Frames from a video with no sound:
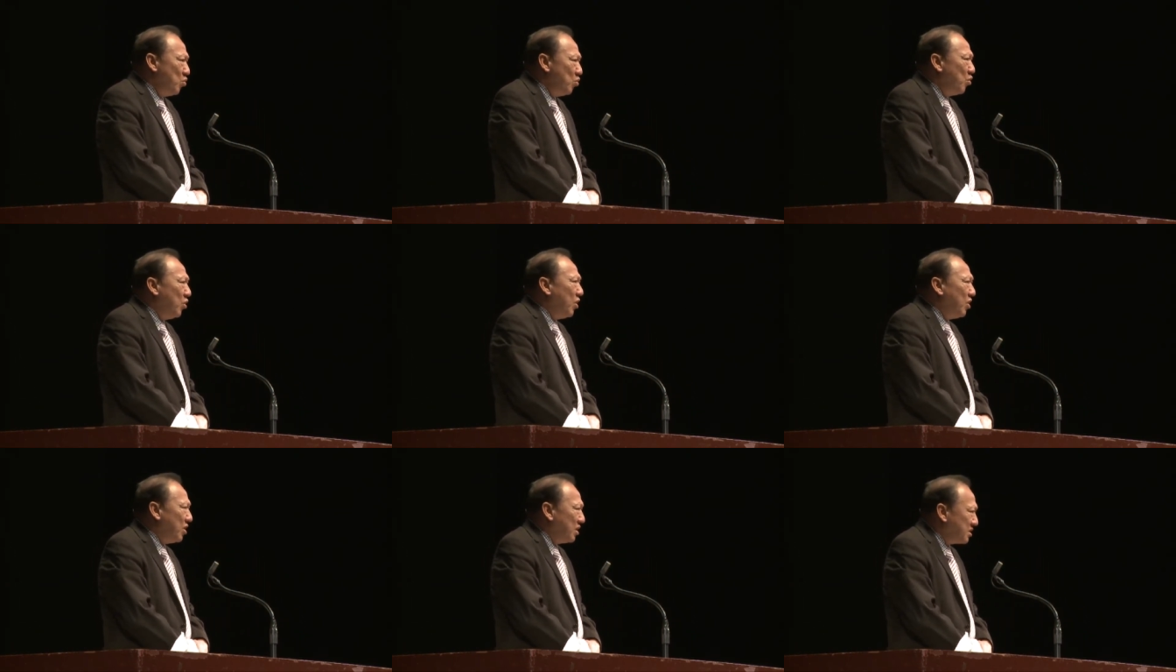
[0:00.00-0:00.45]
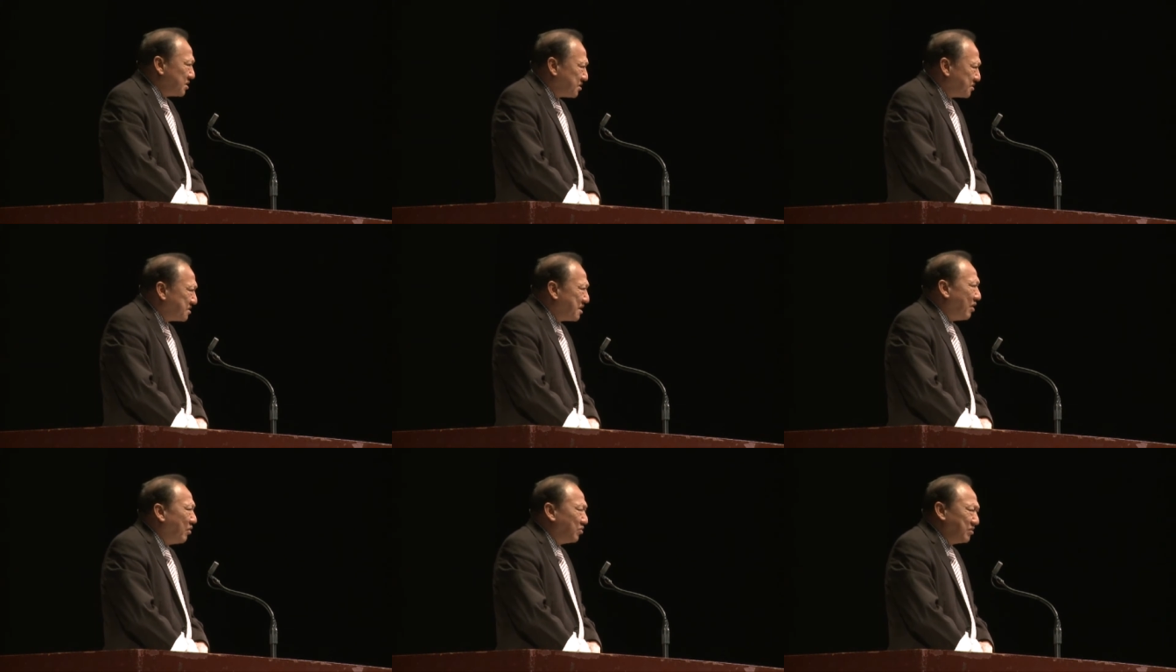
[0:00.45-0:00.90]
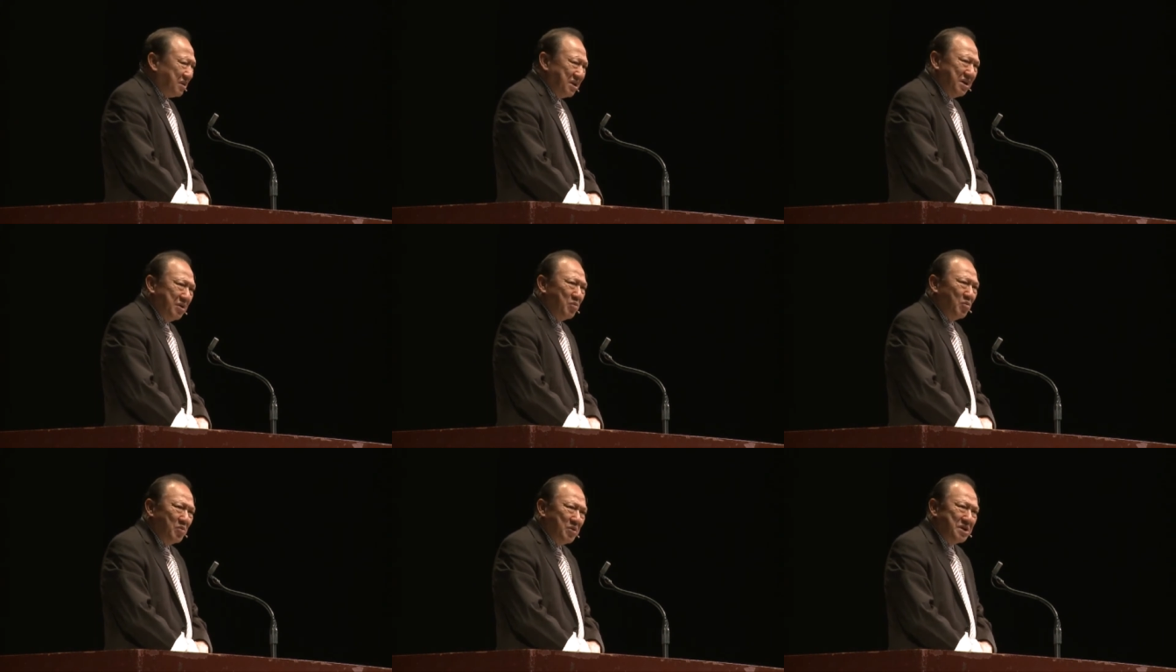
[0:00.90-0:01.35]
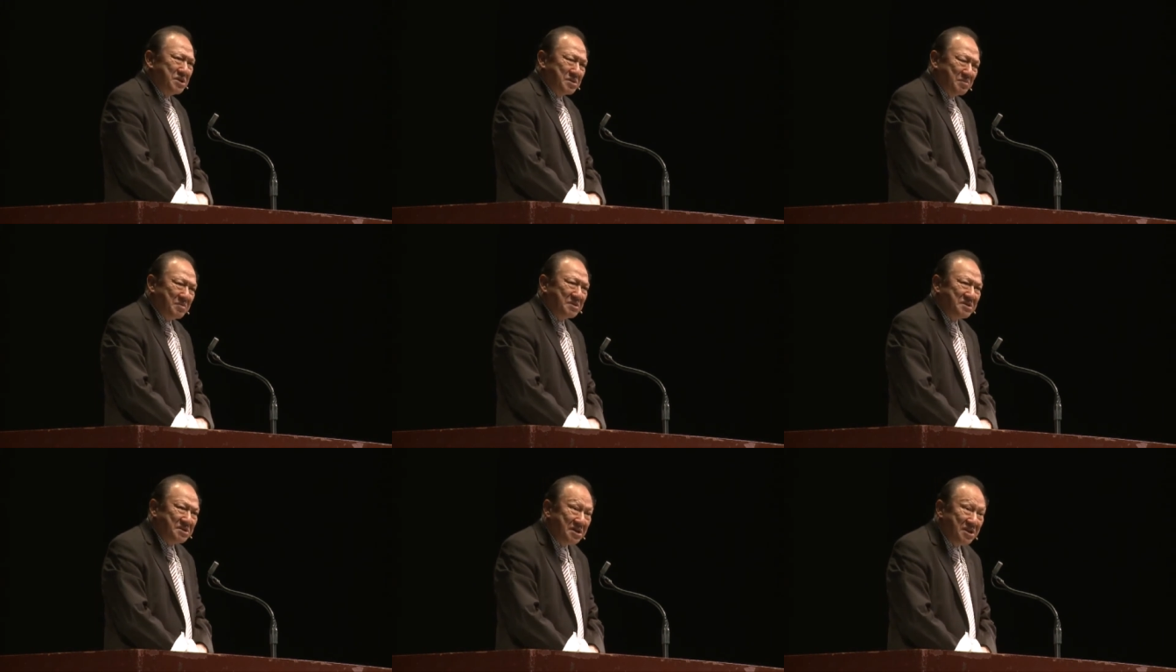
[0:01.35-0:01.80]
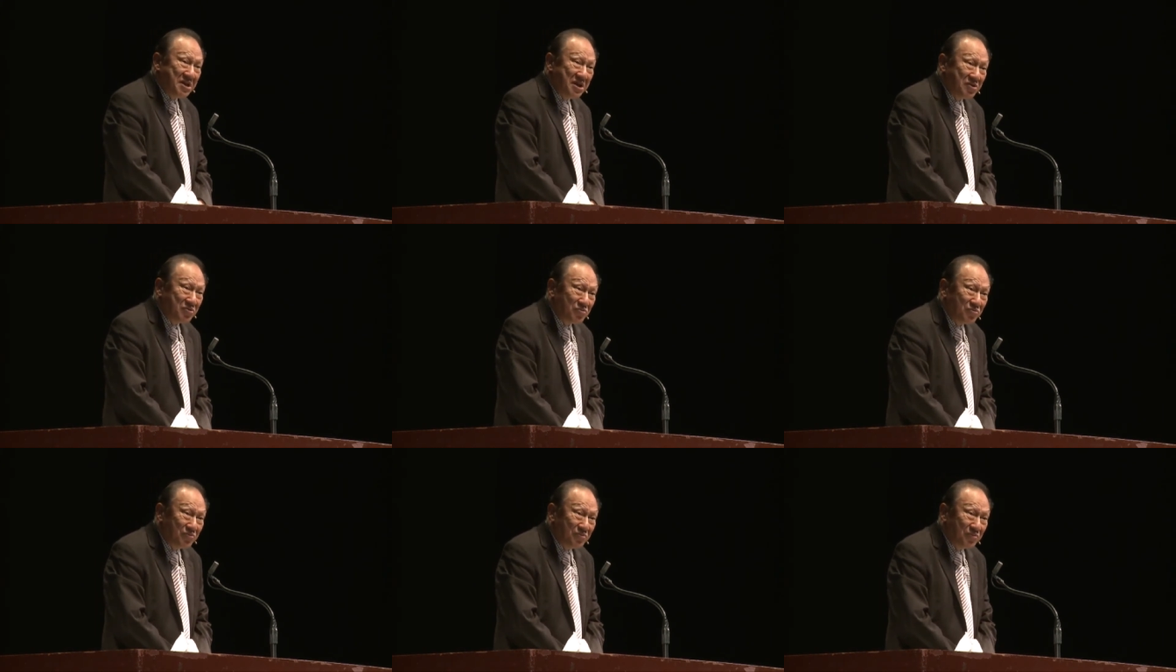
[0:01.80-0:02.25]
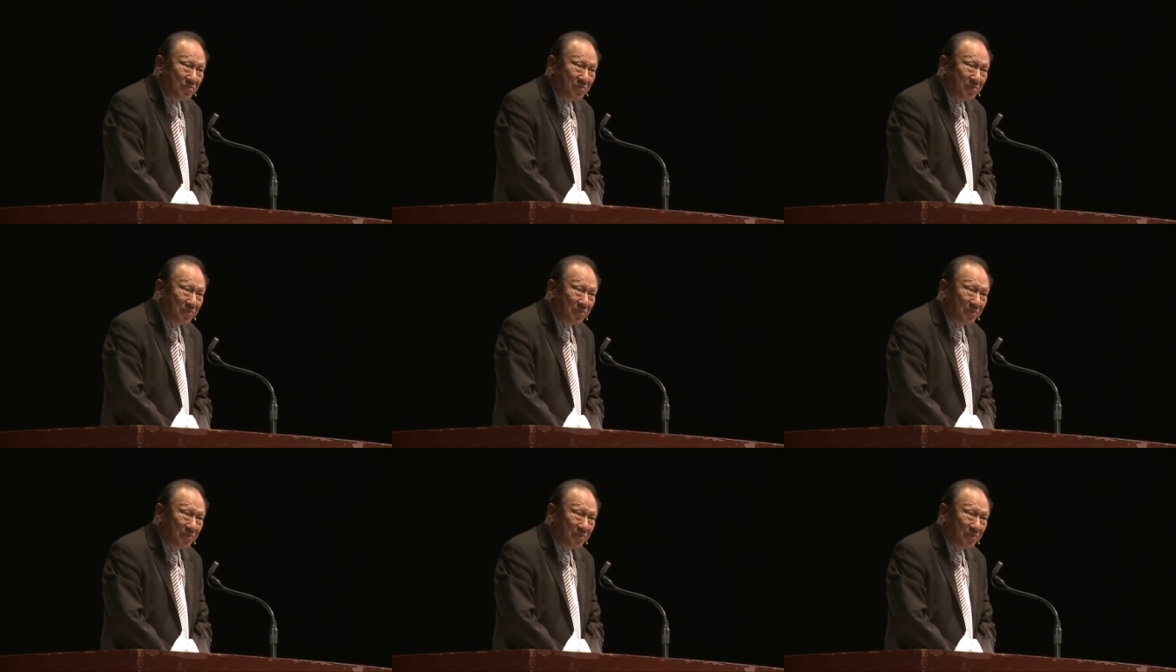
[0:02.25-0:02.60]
我到底为什么信耶稣？